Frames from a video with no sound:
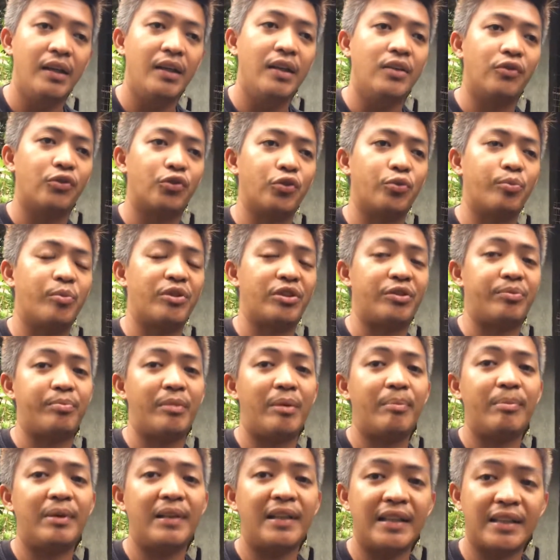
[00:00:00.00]
So mas
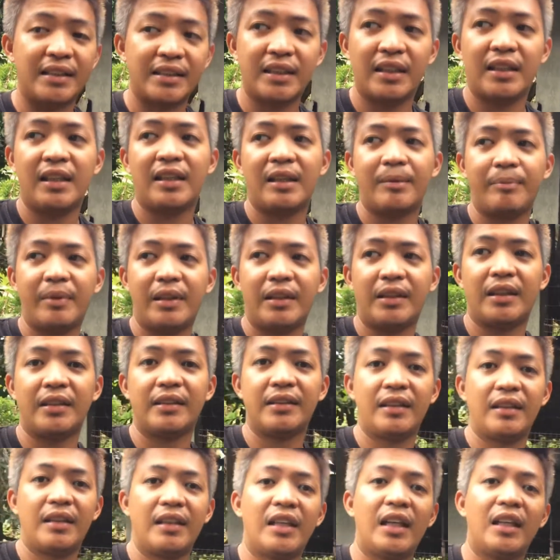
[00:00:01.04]
mabilis siyang kapitan
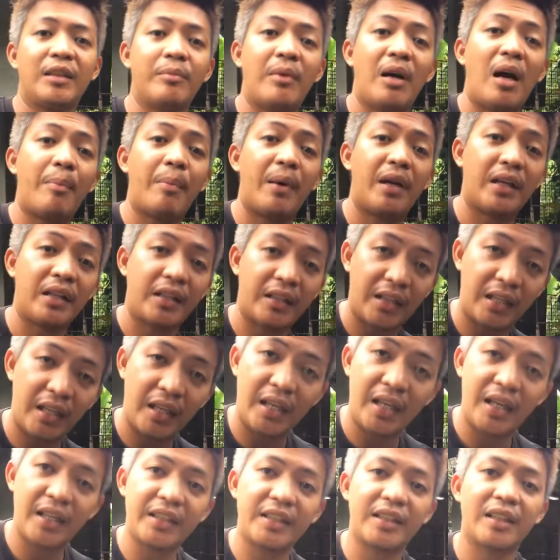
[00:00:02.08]
talaga at
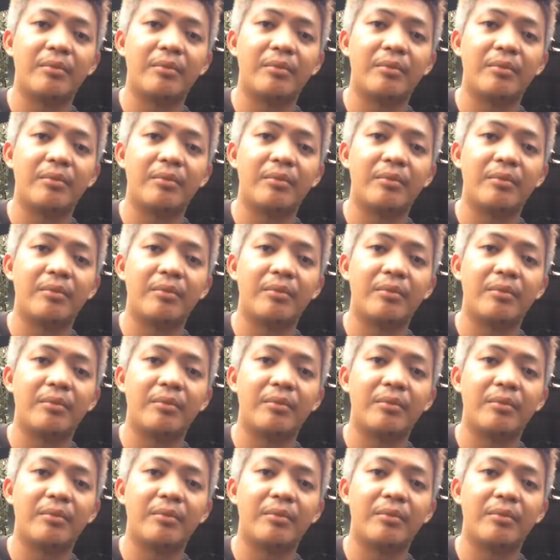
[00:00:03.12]
makapag-create